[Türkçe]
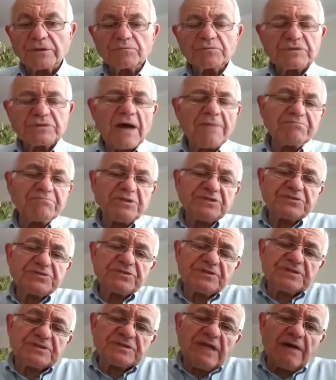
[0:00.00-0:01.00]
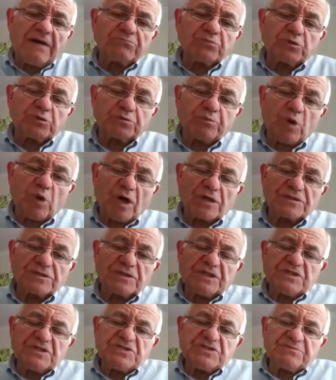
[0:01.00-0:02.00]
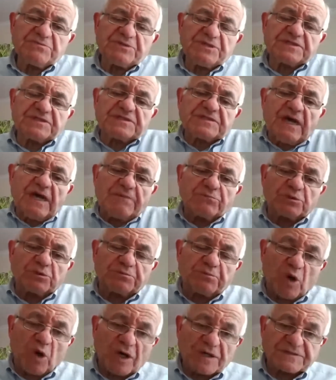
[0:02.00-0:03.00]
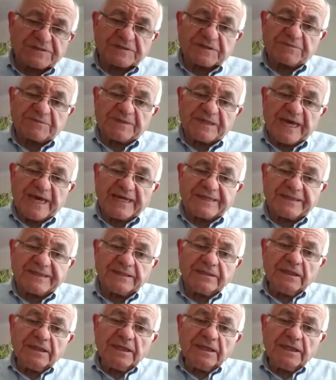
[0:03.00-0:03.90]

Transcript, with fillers: Tam bir İstanbul Boğazı, ikinci bir İstanbul Boğazı gibi. Yani